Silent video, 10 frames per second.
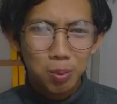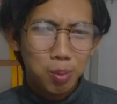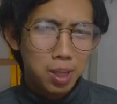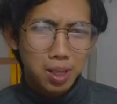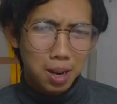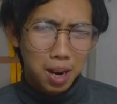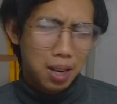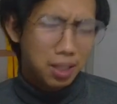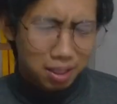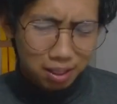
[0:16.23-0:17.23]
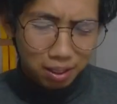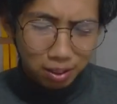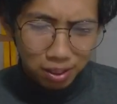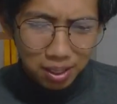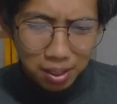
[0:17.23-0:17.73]
me again
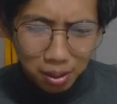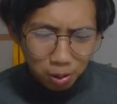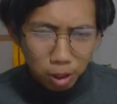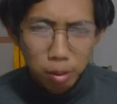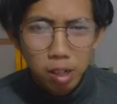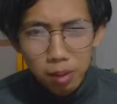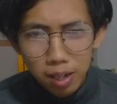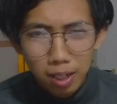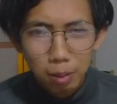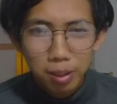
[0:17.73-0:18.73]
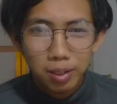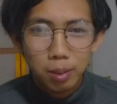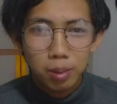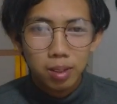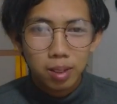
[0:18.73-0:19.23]
Oke bagaimana kabar kalian
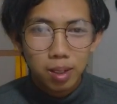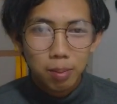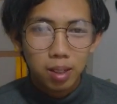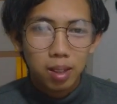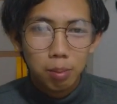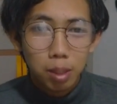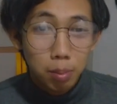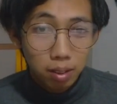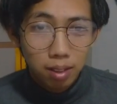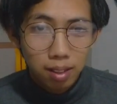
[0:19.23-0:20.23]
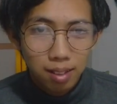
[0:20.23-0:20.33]
semua di sana, apakah baik-baik saja?